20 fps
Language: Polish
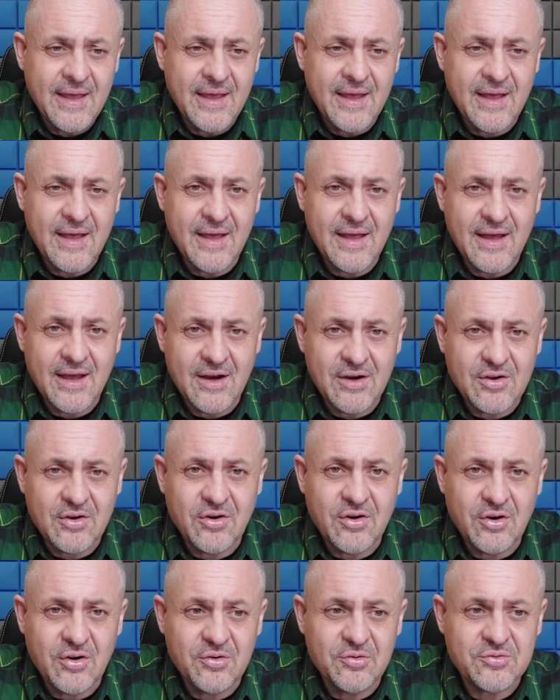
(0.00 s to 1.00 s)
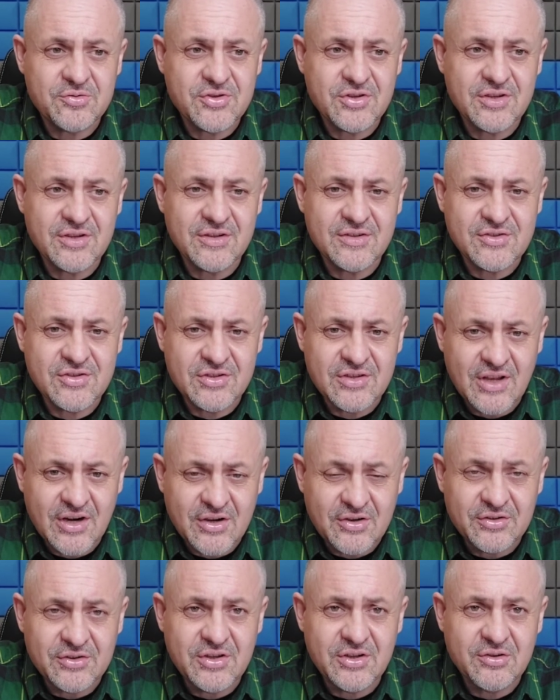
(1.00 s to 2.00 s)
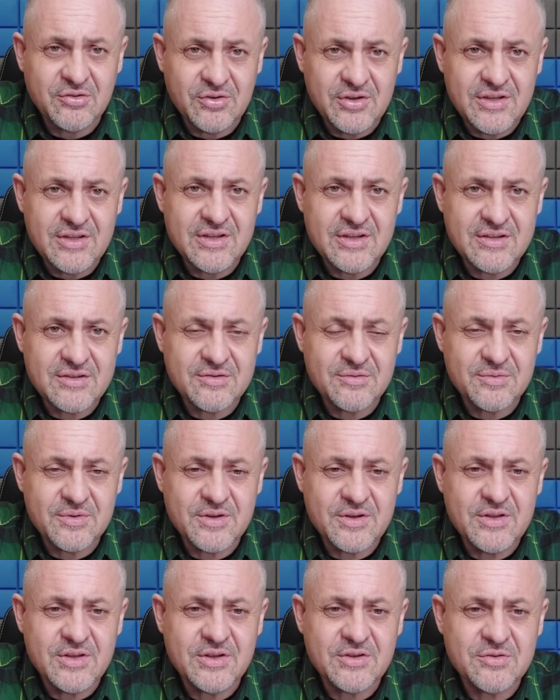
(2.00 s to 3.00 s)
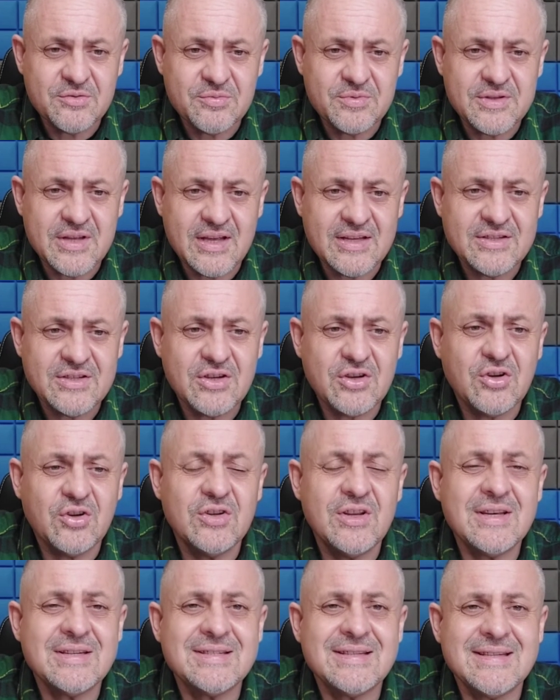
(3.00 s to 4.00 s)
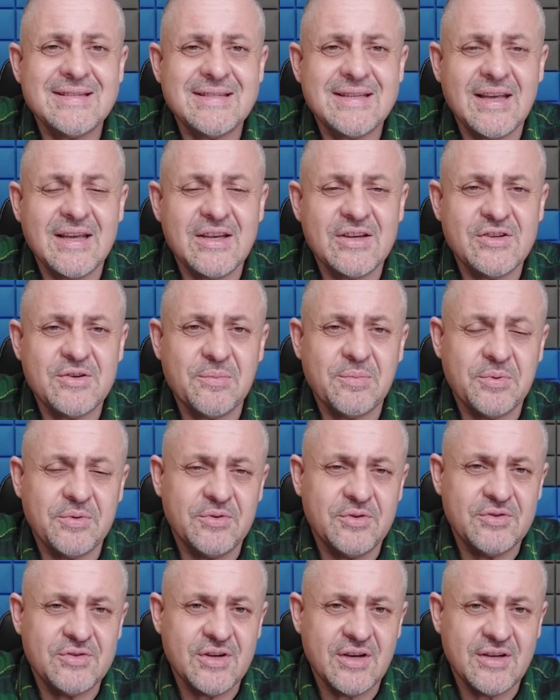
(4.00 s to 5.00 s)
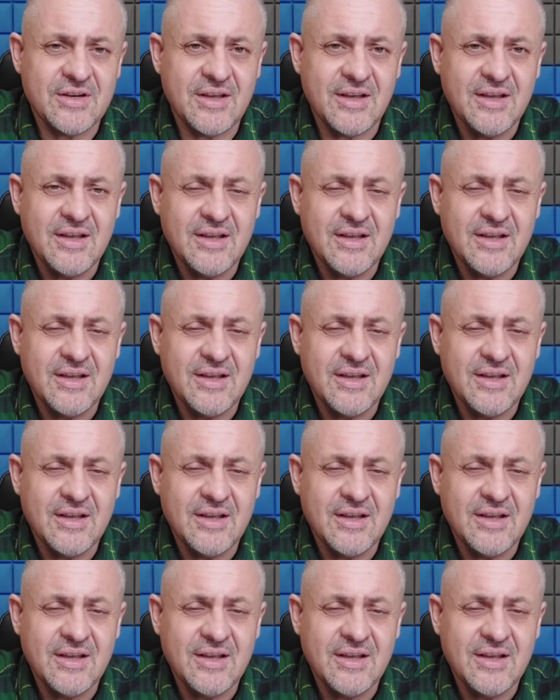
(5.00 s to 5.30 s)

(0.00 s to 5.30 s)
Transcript: E, alkoholu czy, czy narkotyku, innych, innych substancji, konieczne staje się podnoszenie